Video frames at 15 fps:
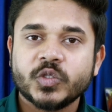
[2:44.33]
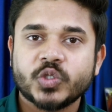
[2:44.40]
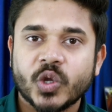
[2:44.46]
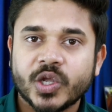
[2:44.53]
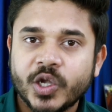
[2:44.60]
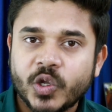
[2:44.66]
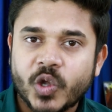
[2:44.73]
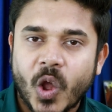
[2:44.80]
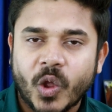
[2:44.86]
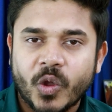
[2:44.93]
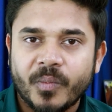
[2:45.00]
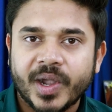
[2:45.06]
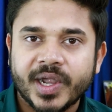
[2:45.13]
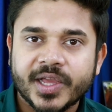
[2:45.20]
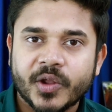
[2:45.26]
जो कि
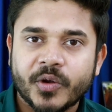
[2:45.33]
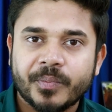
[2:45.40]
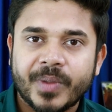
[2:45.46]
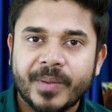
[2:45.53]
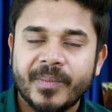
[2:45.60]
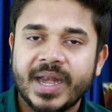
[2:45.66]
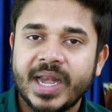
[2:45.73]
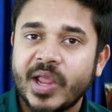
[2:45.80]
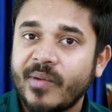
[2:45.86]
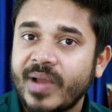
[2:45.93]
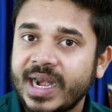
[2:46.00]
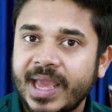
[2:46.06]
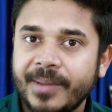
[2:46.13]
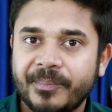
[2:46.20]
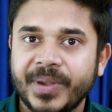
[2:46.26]
डॉक्यूमेंट के रूप में मिलने
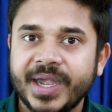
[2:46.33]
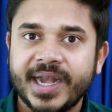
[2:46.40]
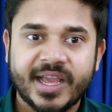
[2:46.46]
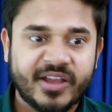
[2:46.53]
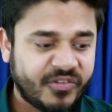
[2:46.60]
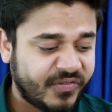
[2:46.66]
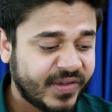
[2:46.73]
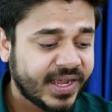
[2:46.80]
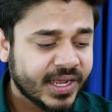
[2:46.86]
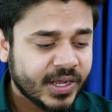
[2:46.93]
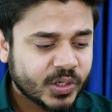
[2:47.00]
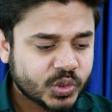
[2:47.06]
वाला है पीडीएफ में